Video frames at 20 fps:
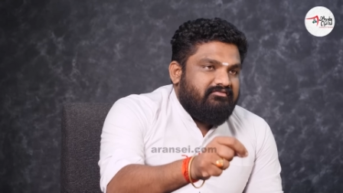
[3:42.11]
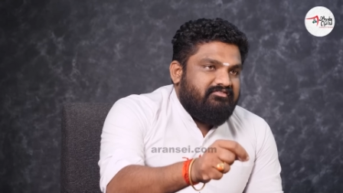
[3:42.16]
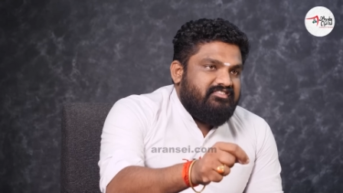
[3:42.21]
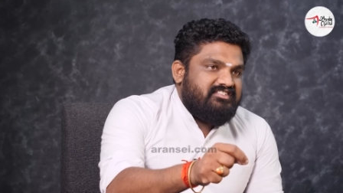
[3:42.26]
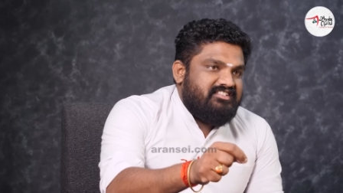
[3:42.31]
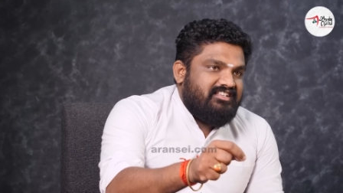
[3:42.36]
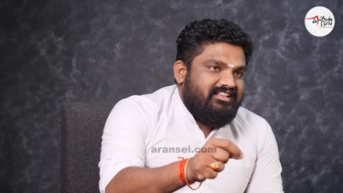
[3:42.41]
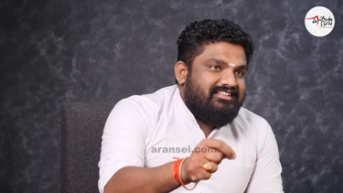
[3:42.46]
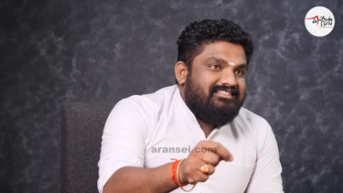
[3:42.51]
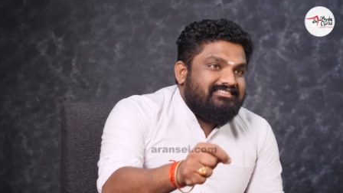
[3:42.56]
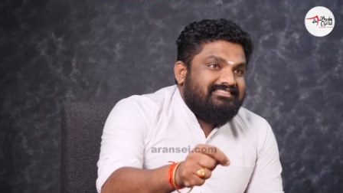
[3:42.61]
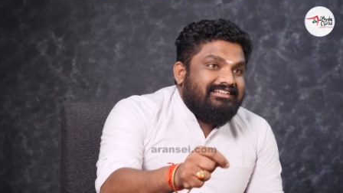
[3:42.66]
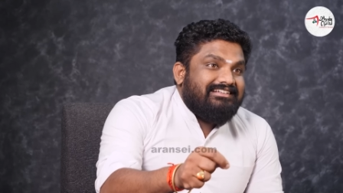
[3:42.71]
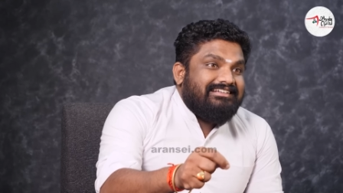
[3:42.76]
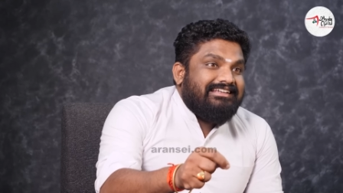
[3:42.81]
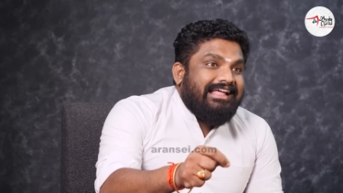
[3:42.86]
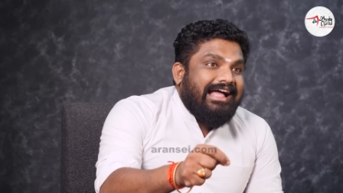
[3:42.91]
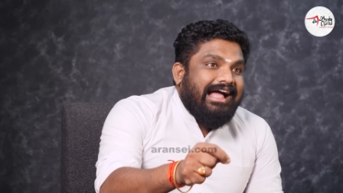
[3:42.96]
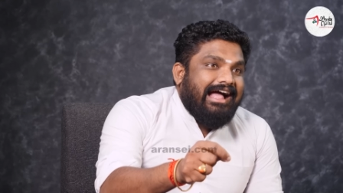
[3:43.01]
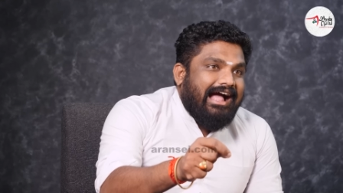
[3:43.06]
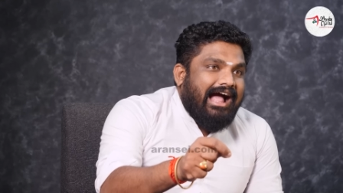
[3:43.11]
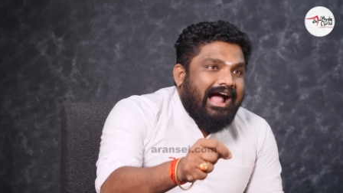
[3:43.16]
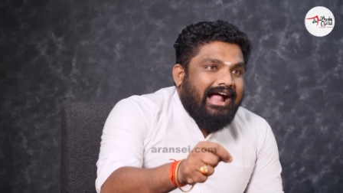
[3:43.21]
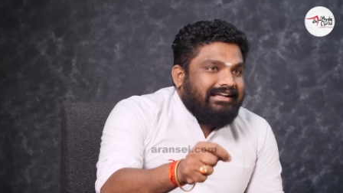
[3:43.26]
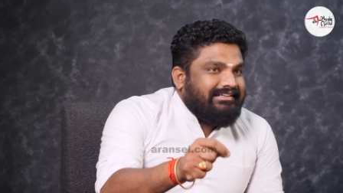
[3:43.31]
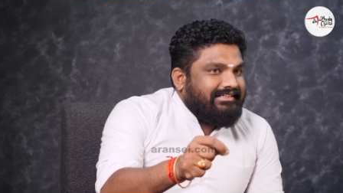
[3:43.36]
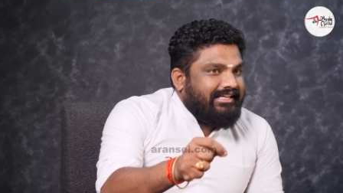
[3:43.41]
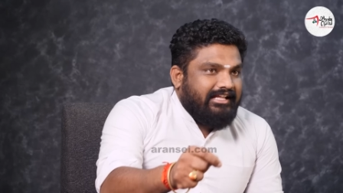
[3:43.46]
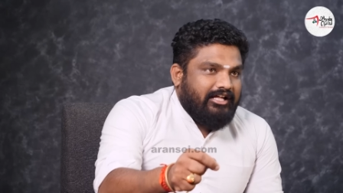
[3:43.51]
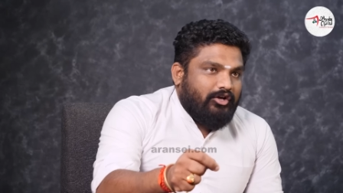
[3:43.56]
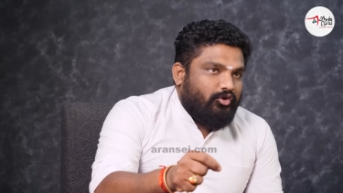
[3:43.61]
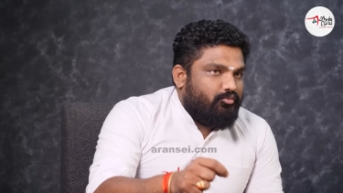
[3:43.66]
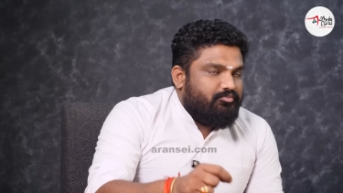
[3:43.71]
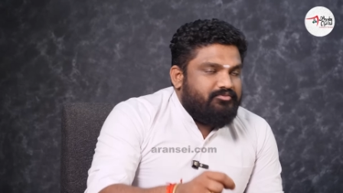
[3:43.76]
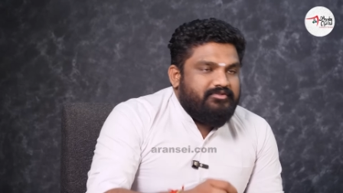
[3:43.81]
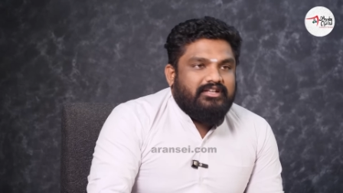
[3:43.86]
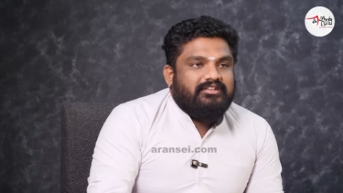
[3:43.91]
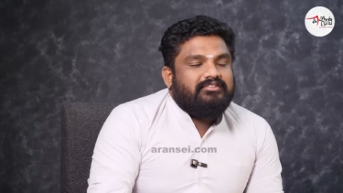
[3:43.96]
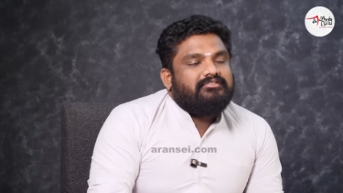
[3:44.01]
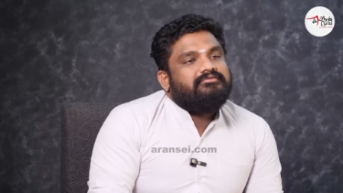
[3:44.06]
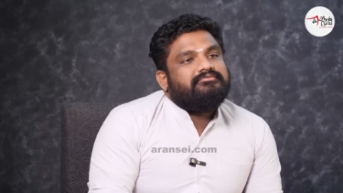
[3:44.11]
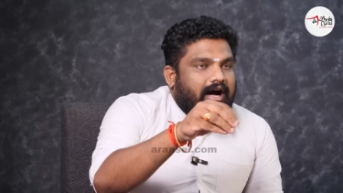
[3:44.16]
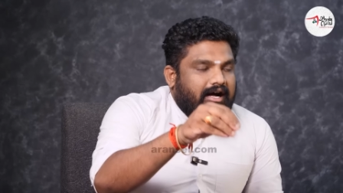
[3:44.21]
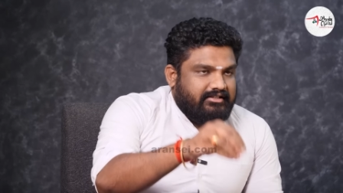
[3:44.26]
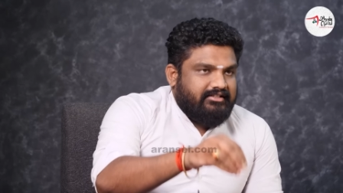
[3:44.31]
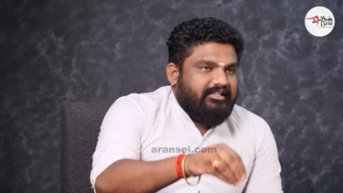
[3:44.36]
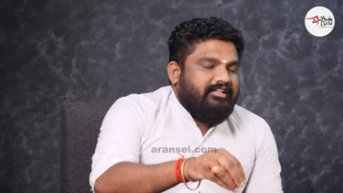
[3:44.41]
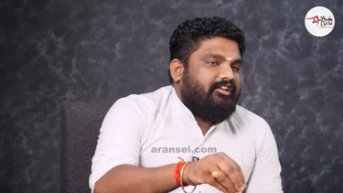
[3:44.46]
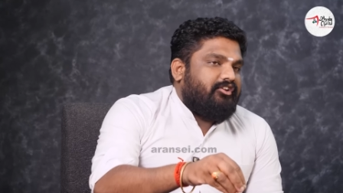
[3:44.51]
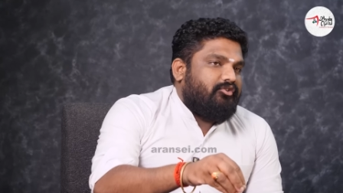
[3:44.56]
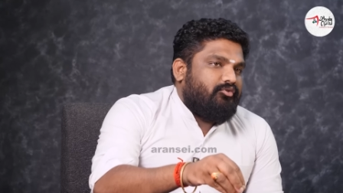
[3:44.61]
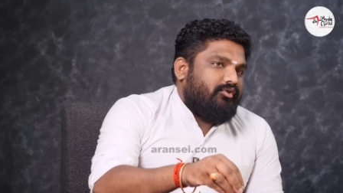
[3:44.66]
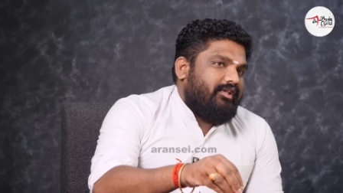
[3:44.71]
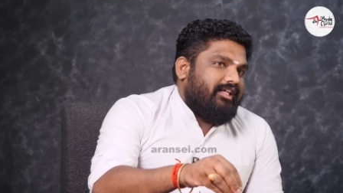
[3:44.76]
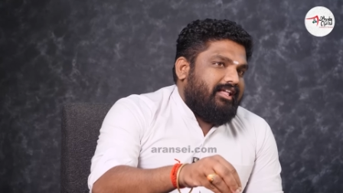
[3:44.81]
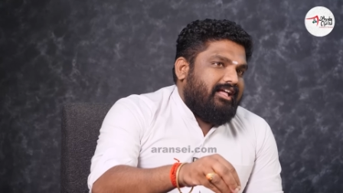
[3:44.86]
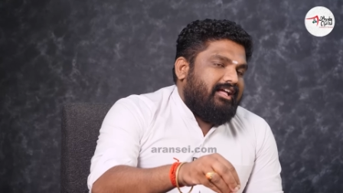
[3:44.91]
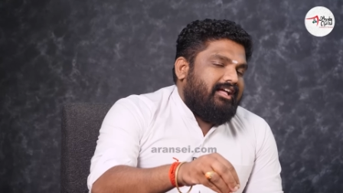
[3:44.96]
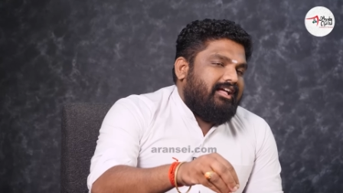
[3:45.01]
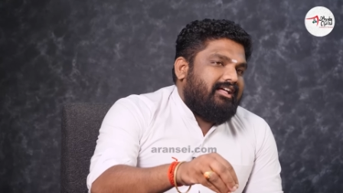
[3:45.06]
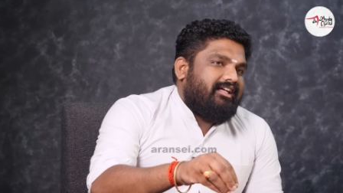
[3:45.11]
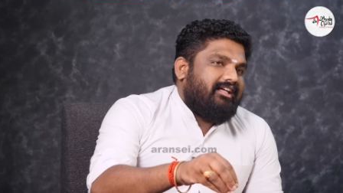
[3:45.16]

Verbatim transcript: விஜிலன்ஸ் அண்ட் ஆன்டி கரப்ஷன் அதனுடைய